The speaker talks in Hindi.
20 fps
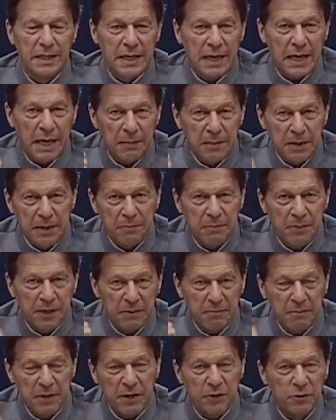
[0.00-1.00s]
अमर
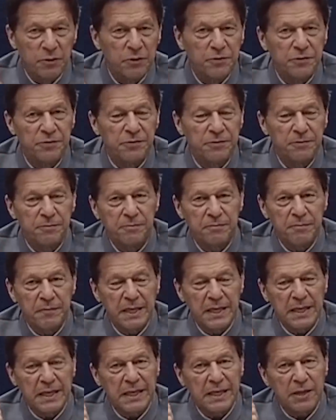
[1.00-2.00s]

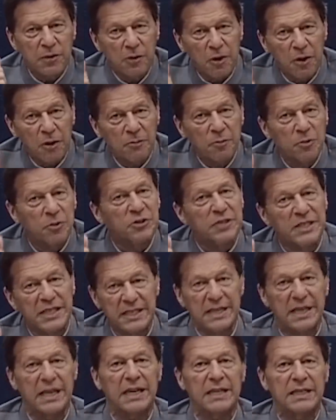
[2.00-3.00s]
बिलमारूफ एक कौम को
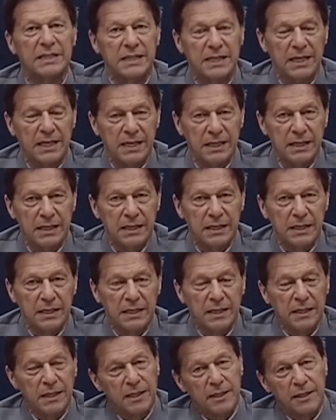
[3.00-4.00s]
ज़िंदा रखता है
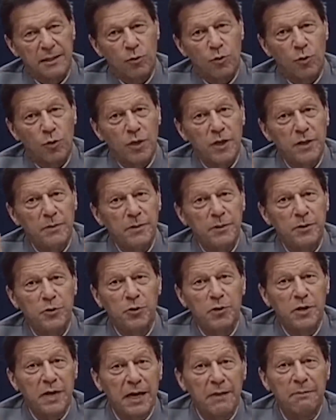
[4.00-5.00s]
कोई भी
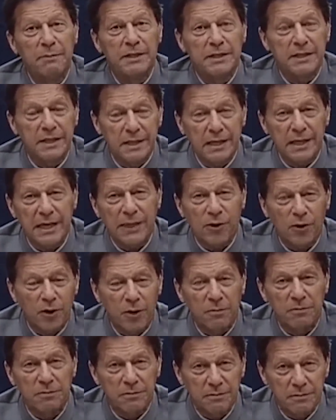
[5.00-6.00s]
दुनिया में ज़िंदा
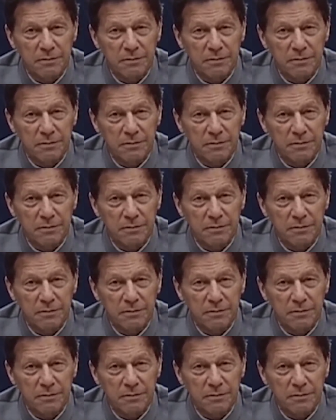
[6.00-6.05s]
कौम